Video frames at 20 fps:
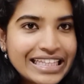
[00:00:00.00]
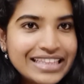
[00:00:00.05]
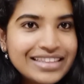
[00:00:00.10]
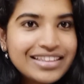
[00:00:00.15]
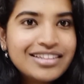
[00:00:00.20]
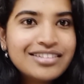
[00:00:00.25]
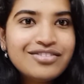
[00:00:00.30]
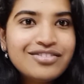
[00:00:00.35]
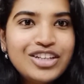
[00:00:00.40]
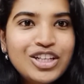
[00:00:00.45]

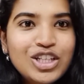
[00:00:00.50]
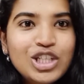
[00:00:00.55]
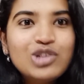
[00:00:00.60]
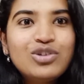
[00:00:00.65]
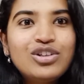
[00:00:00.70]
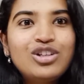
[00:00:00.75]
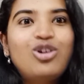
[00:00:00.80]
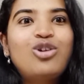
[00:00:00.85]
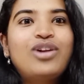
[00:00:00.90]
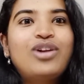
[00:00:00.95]
இந்த
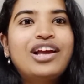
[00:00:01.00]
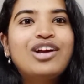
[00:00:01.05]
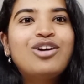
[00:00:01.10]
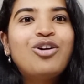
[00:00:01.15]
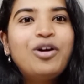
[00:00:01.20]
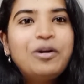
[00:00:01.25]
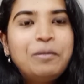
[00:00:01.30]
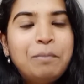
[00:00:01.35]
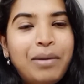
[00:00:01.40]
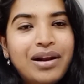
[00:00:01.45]
வீடியோவை நான்
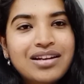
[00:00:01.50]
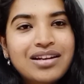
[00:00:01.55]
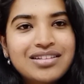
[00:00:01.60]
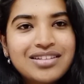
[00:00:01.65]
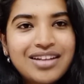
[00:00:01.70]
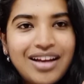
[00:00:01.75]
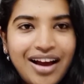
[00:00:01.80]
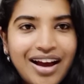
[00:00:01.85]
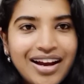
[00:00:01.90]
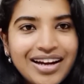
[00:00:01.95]
ரெக்கார்ட் பண்ணுற